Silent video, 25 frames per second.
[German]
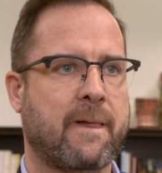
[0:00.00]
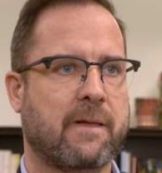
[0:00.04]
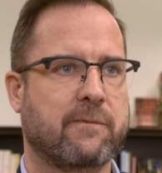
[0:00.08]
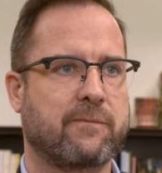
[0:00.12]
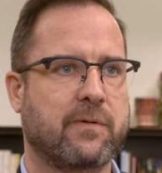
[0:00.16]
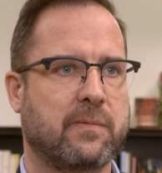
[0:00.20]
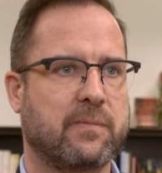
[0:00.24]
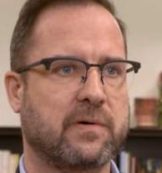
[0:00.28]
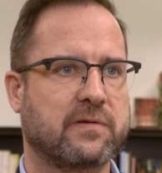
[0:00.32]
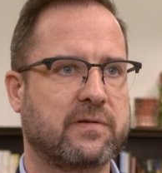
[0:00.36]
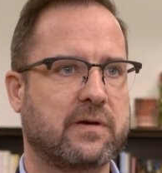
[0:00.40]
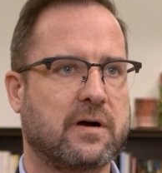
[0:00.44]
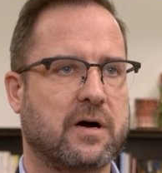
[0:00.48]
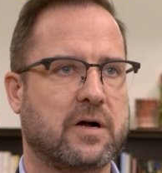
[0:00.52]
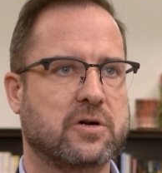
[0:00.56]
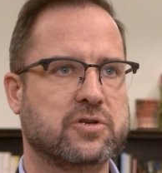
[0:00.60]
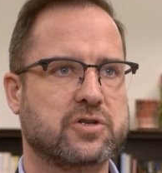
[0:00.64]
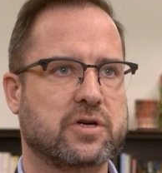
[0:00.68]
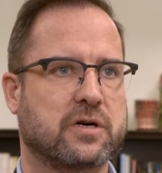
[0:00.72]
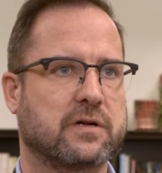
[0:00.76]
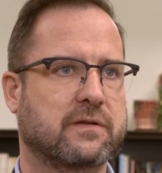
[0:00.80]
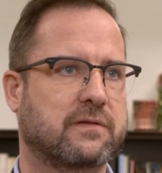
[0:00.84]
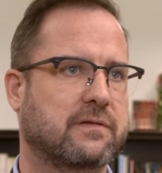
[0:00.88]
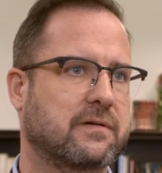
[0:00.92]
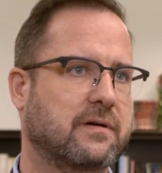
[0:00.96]
Wenn man sich
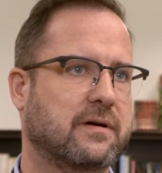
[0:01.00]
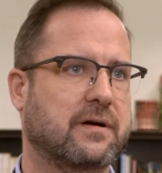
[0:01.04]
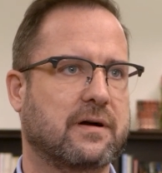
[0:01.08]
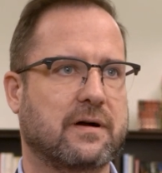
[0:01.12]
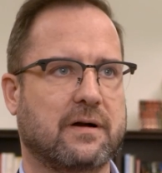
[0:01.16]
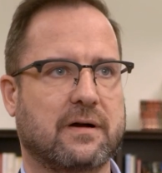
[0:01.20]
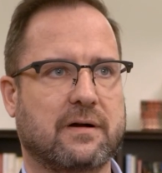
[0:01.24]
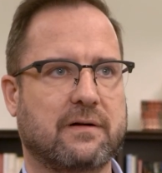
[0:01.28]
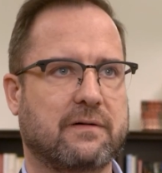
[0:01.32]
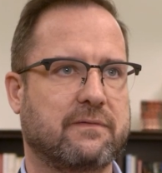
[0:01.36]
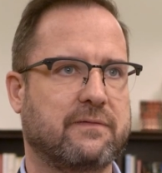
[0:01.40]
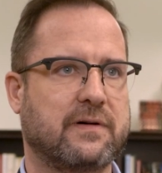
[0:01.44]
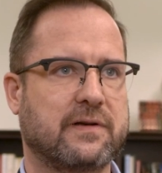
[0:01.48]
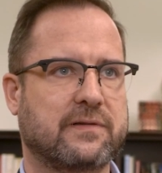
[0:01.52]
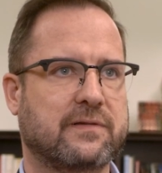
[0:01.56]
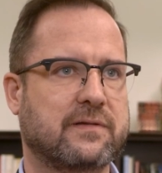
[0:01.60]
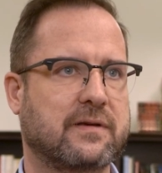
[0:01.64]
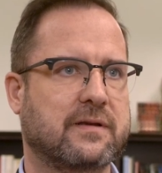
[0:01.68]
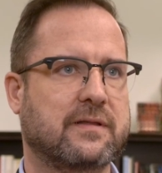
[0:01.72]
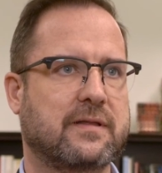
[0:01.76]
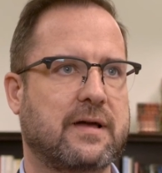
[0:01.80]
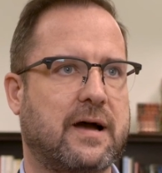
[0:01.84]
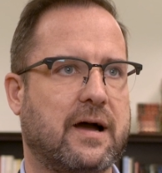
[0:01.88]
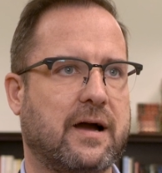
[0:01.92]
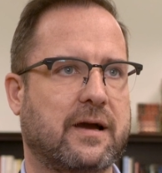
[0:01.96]
anschaut, äh, was
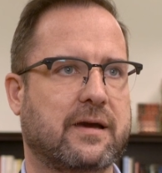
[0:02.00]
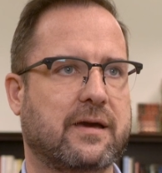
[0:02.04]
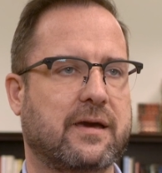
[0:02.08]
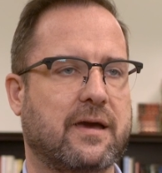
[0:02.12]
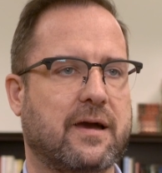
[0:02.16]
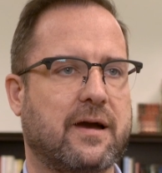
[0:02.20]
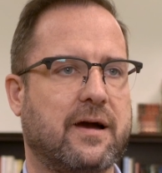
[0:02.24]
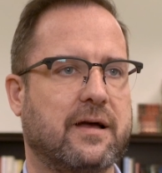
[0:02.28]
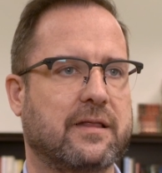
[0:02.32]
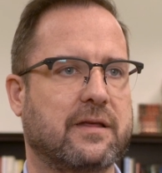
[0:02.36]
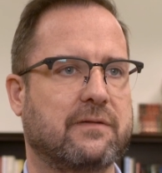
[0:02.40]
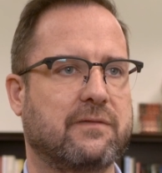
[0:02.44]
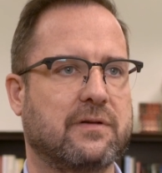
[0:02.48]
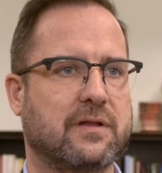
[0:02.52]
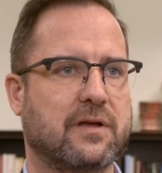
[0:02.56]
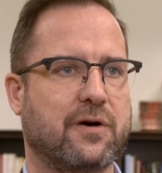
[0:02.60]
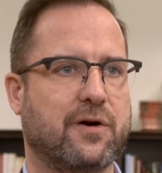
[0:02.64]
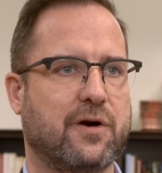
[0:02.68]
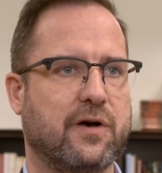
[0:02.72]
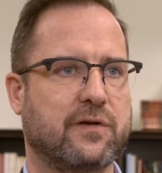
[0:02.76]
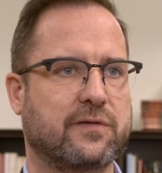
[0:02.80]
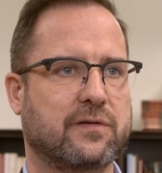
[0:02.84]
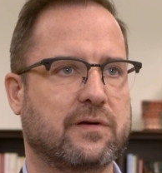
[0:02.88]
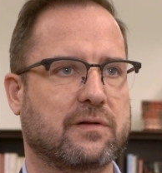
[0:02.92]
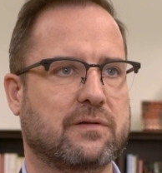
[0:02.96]
sich da gerade wieder
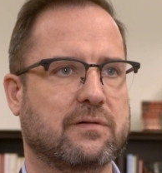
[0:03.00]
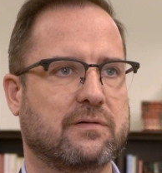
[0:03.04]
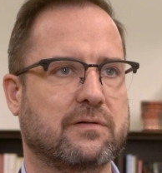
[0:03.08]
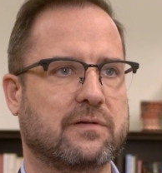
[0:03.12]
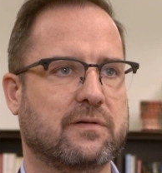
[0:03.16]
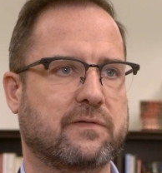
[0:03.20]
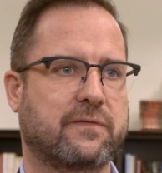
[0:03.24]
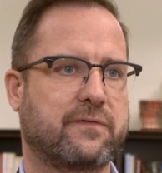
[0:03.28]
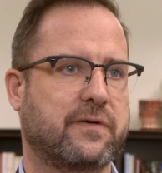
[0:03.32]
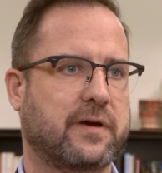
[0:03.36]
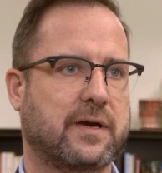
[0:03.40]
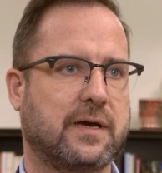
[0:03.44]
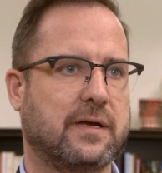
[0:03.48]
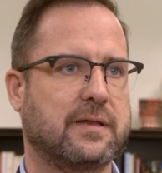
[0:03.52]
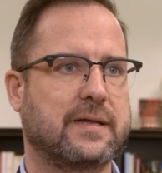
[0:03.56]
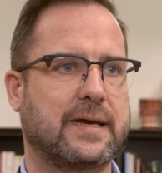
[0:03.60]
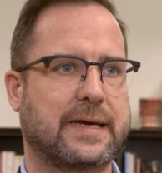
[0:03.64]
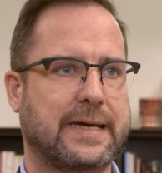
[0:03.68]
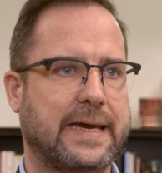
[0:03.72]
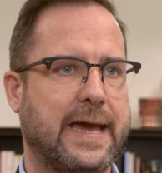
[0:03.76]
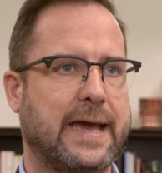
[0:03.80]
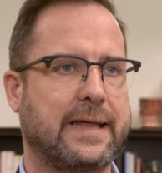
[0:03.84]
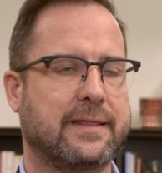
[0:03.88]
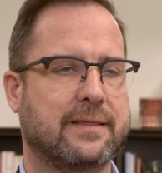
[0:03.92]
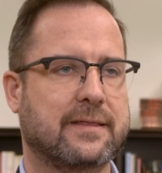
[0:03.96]
äußert, und es vergeht ja
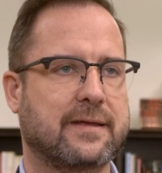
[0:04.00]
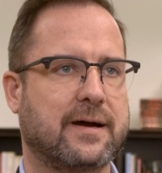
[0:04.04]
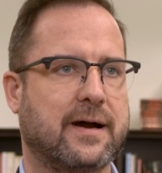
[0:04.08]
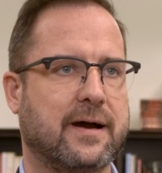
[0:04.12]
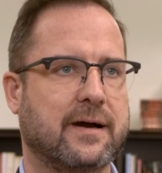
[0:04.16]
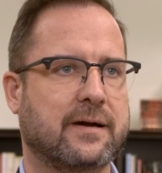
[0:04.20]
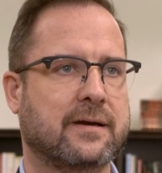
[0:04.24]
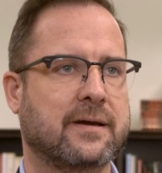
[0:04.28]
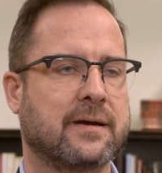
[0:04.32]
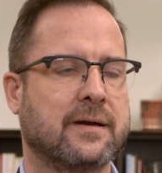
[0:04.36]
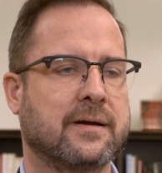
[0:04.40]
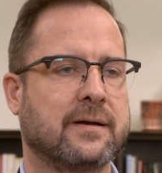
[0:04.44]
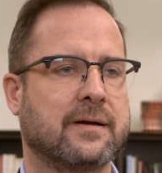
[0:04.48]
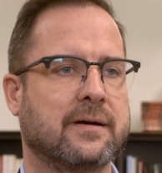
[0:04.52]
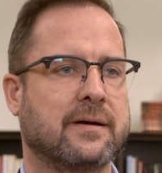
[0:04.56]
kein Tag,